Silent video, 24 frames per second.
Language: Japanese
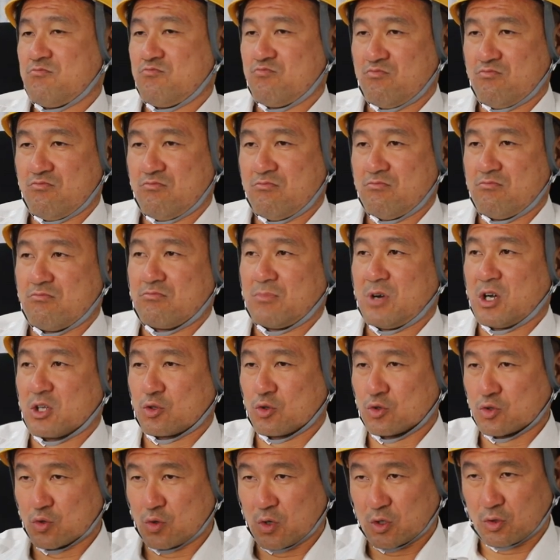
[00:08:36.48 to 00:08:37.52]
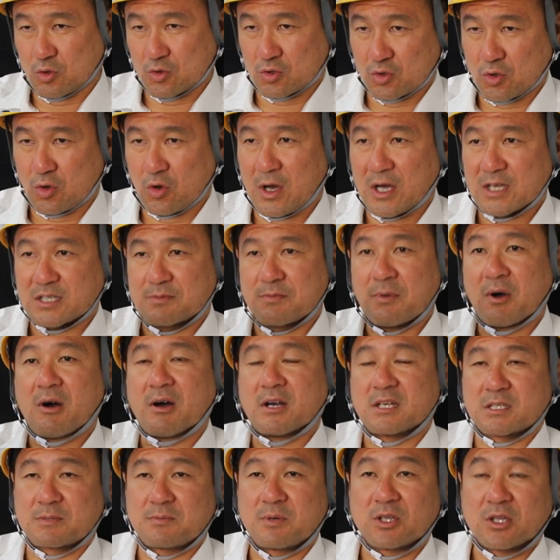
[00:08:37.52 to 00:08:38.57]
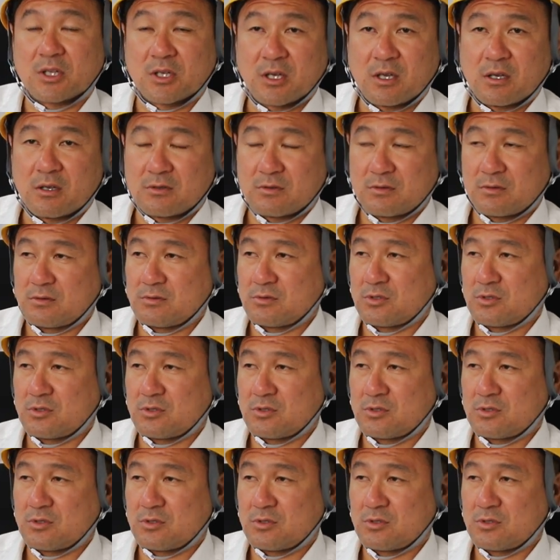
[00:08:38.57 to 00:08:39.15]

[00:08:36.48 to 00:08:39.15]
うん、まあ塗装は塗装足場足場でね